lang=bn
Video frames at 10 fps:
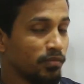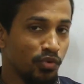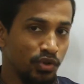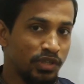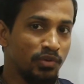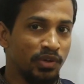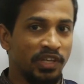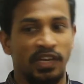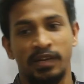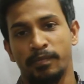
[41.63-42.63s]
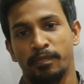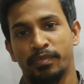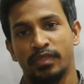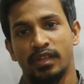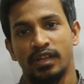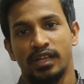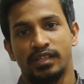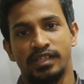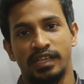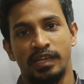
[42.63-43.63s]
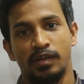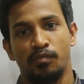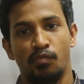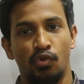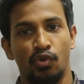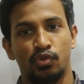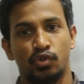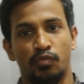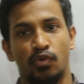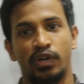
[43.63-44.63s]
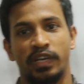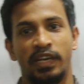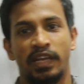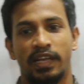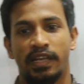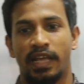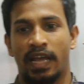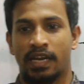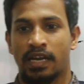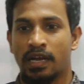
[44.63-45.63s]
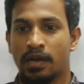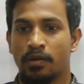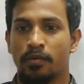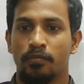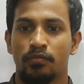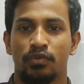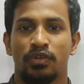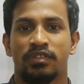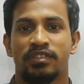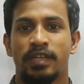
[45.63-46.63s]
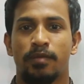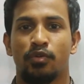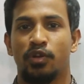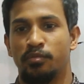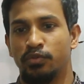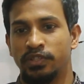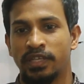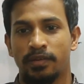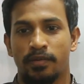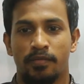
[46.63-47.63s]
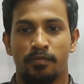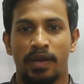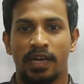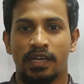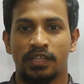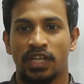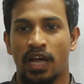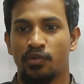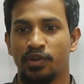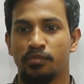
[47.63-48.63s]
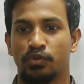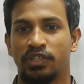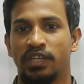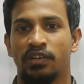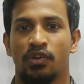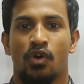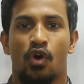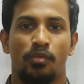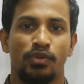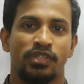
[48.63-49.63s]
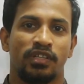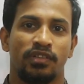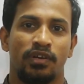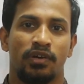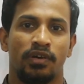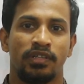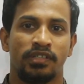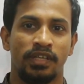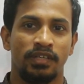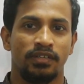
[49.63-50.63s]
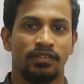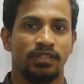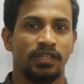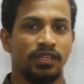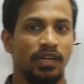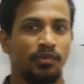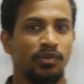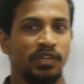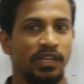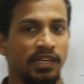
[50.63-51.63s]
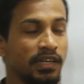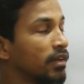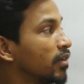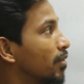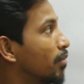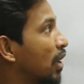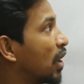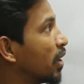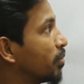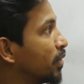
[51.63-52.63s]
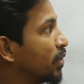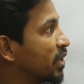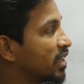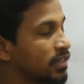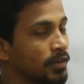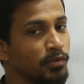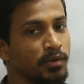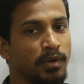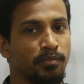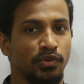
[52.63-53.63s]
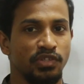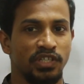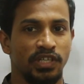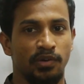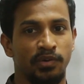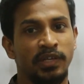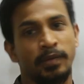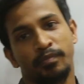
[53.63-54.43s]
মৌলিক কণিকা যে মৌলসমূহকে একটা টেবলের মধ্যে বা একটা সারণীর মধ্যে অবস্থান দেওয়া হয়েছে সেই সারণীটাকে বলা হয় পিরিয়ডিক টেবল বা পর্যায় সারণী